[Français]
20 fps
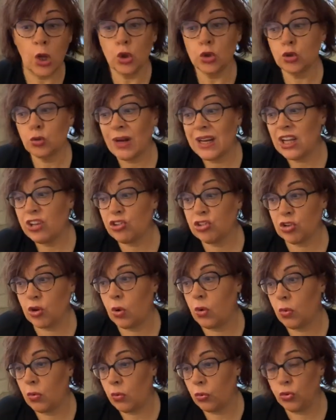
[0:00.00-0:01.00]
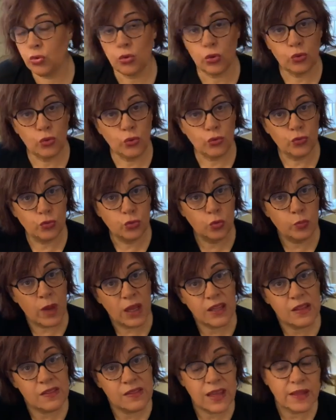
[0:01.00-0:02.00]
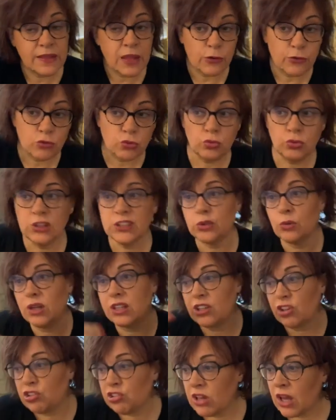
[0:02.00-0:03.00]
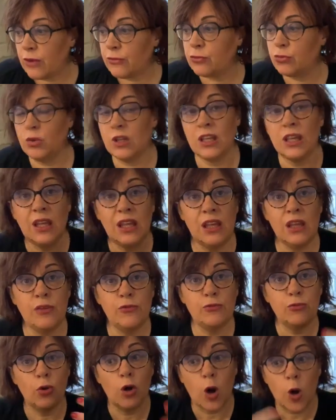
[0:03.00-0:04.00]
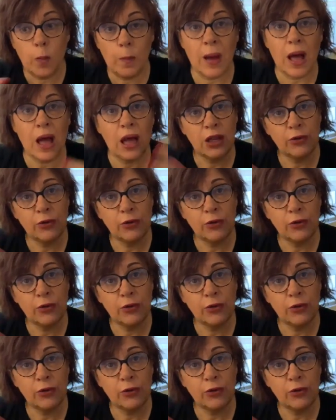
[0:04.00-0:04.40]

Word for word: Soit les gens autour de vous, bah, ils tiennent à vous, ils sont attachés à vous, et ils font leur part,